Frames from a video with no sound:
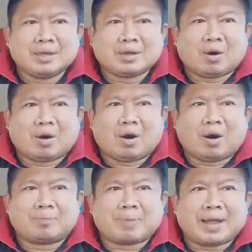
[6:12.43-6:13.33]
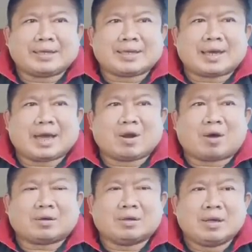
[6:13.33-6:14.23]
ก็ไปชนะนอก
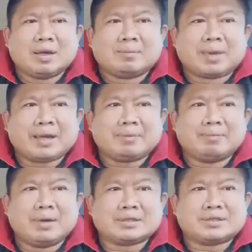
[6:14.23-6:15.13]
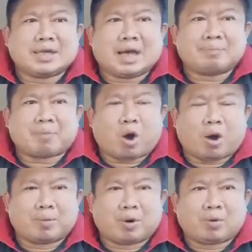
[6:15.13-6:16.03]
เพชรเมืองเสือปอ
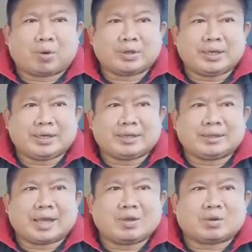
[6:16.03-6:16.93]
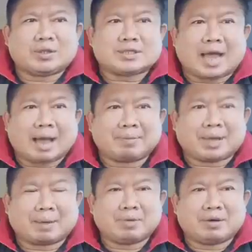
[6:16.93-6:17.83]
มงคลอินในยกที่3นะ
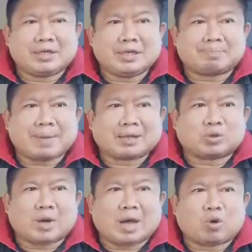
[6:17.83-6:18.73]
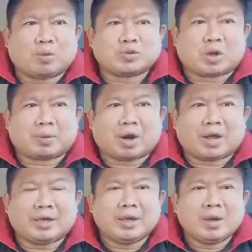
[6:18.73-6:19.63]
ครับเมื่อวันที่ 28 ตุลาคม
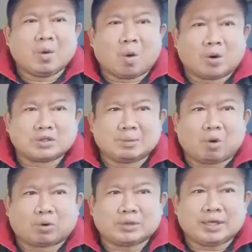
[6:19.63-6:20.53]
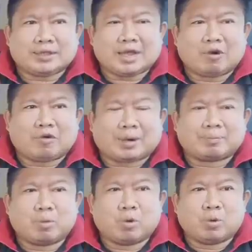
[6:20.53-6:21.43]
2566 ที่จังหวัด
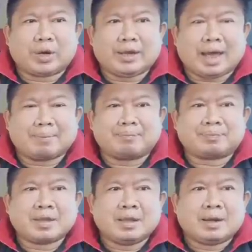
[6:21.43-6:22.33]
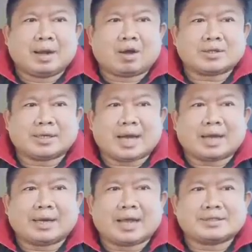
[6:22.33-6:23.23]
บุรีรัมย์แล้วก็ชนะ
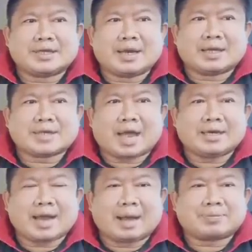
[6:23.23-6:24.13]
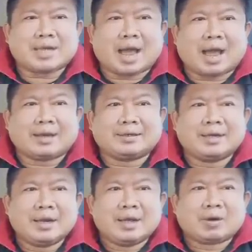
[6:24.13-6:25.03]
คะแนนศิลาชัยดาบชาน
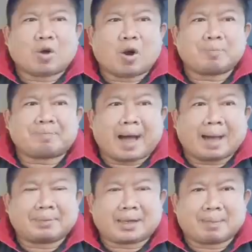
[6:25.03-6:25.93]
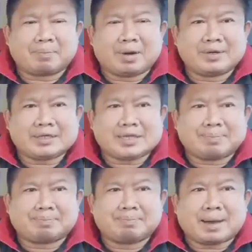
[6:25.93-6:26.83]
กองปราบนะครับเมื่อวันที่
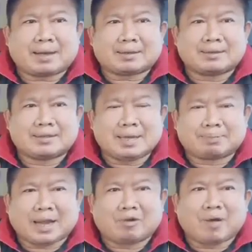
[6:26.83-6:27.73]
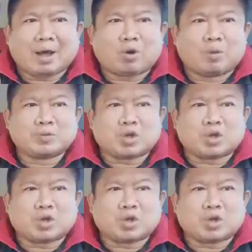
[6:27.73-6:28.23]
10มก10ธันวาคม